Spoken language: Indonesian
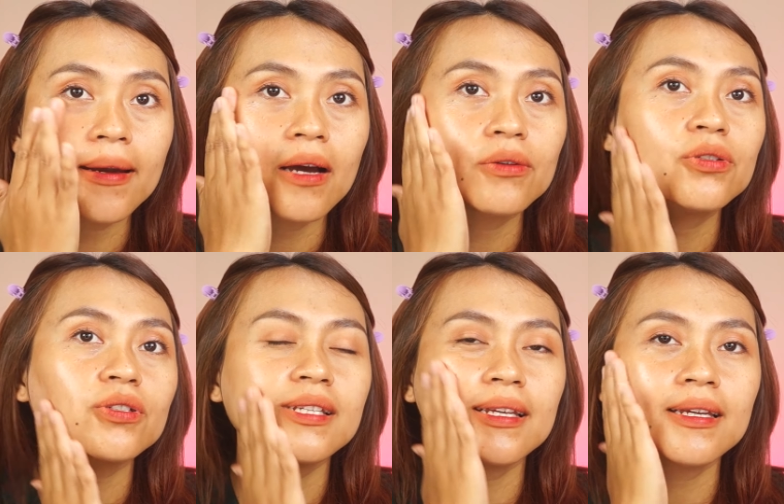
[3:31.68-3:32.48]
Nah, untuk
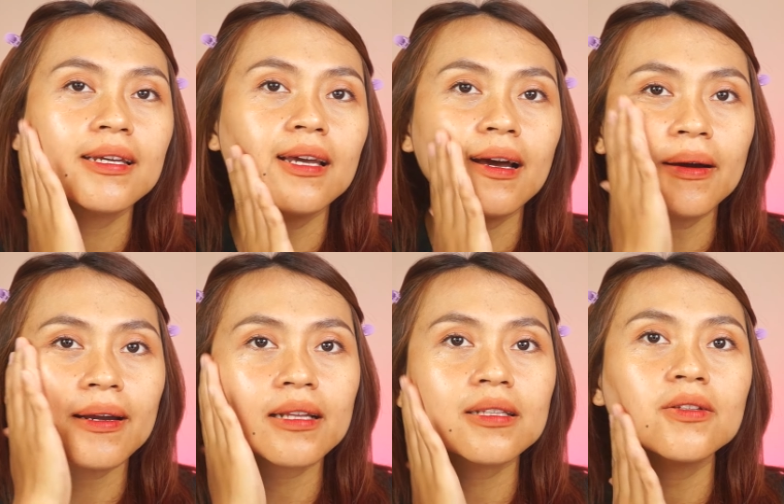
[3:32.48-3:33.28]
si
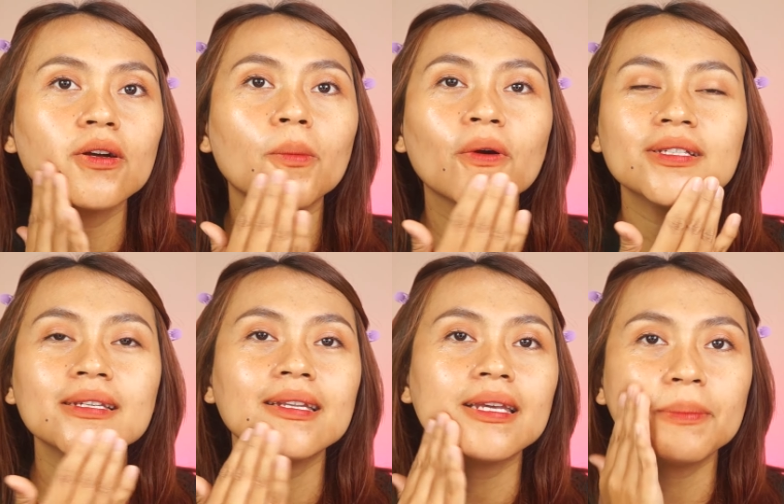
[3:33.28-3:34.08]
retinol moist
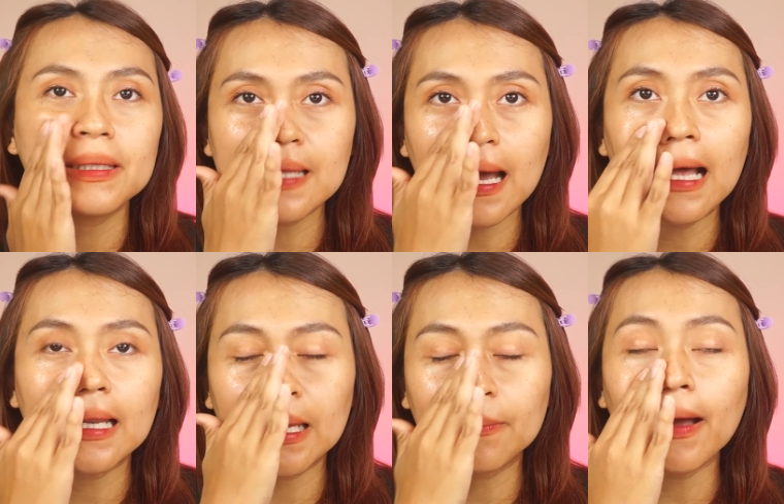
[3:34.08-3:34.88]
ini bisa
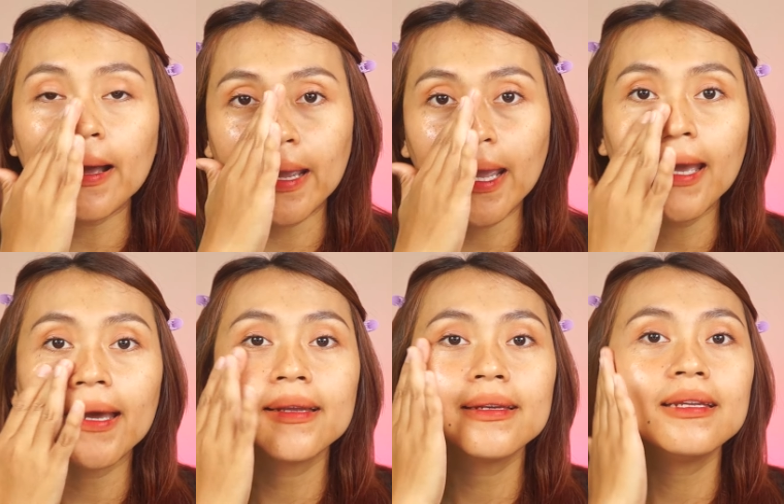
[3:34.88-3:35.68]
kalian
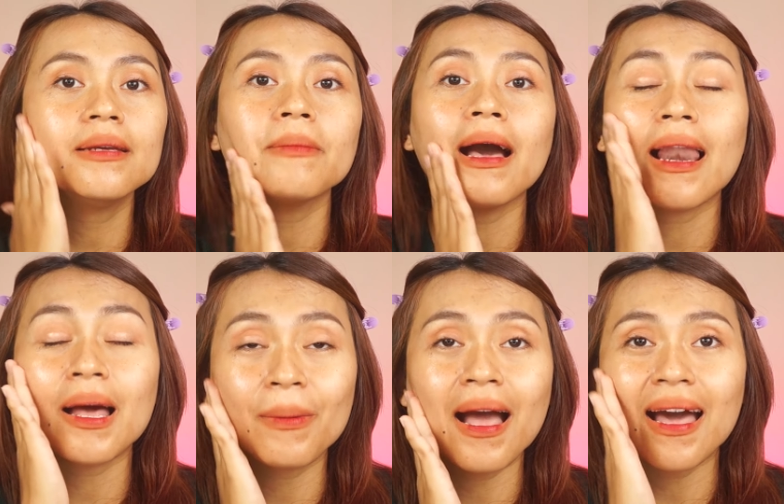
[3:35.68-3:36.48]
pakai di
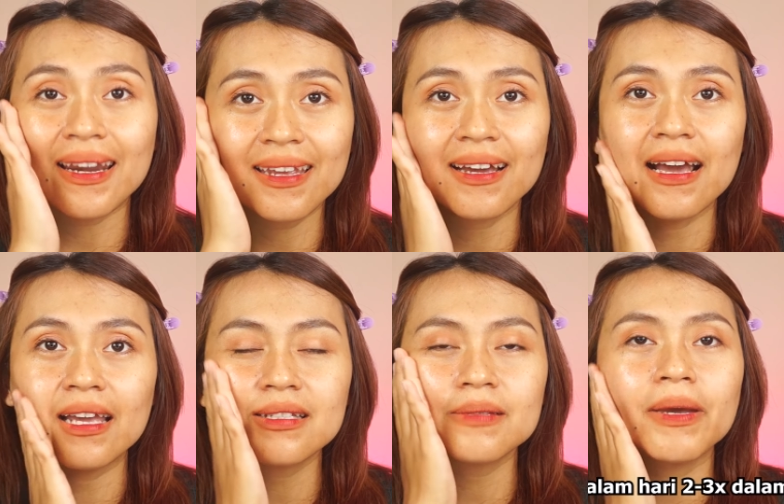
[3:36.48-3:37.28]
malam hari ya
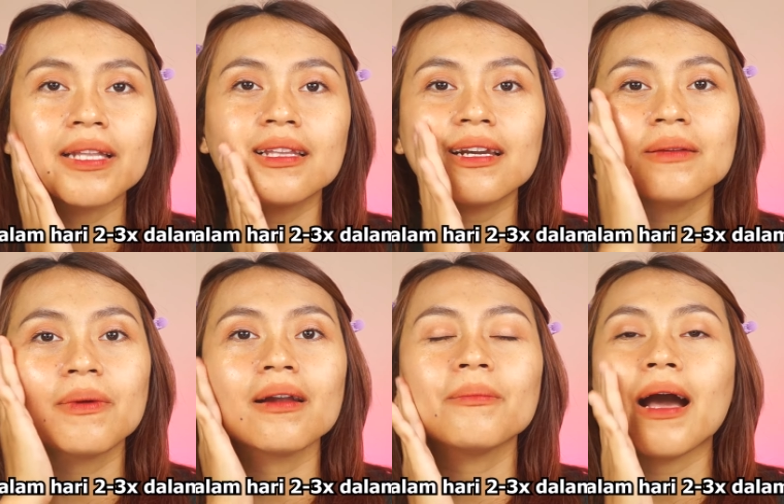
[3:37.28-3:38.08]
guys. Better di
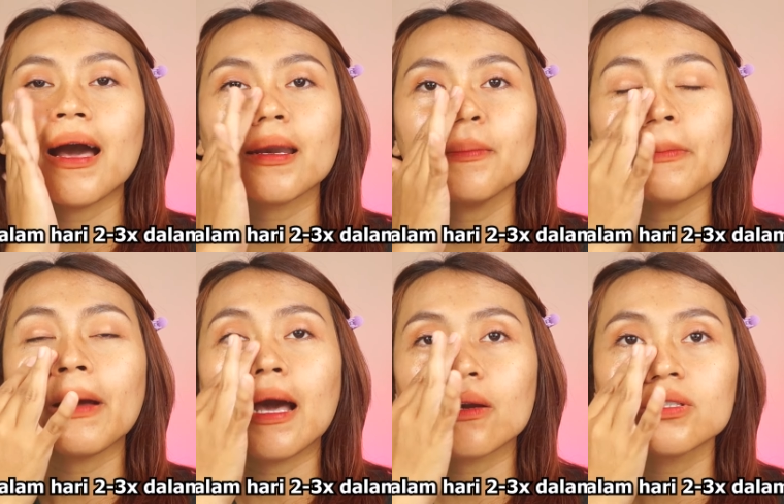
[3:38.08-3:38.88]
malam hari,
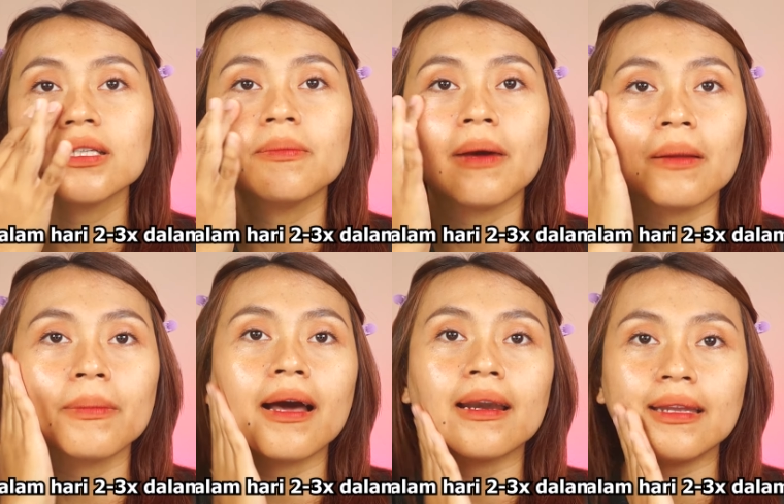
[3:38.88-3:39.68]
memang harusnya di
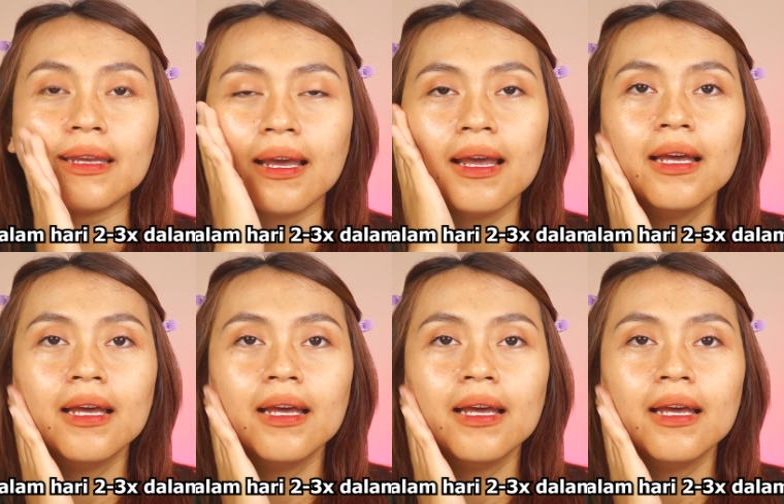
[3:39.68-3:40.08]
malam hari